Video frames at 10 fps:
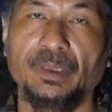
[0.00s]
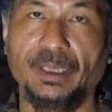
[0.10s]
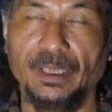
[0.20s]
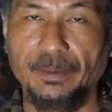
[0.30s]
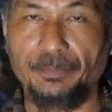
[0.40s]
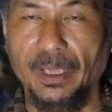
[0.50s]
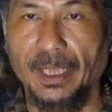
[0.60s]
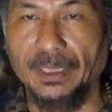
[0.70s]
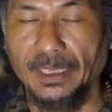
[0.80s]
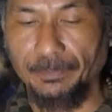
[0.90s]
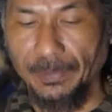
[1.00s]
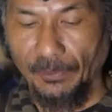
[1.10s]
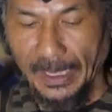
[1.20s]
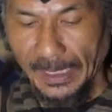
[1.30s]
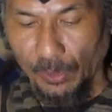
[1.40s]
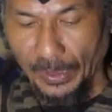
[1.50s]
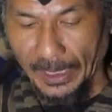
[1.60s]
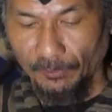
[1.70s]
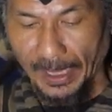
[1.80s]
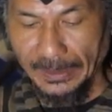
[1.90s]
Ini berada di bawah
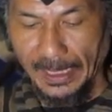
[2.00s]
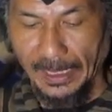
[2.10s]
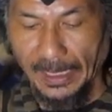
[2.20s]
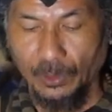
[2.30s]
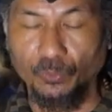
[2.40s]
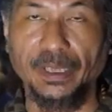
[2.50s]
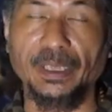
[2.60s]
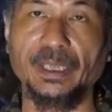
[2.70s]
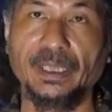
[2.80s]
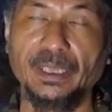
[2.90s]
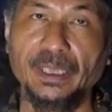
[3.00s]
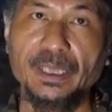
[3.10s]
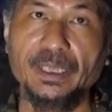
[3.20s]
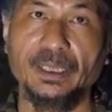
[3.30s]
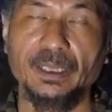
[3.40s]
naungan watak lakuning geni,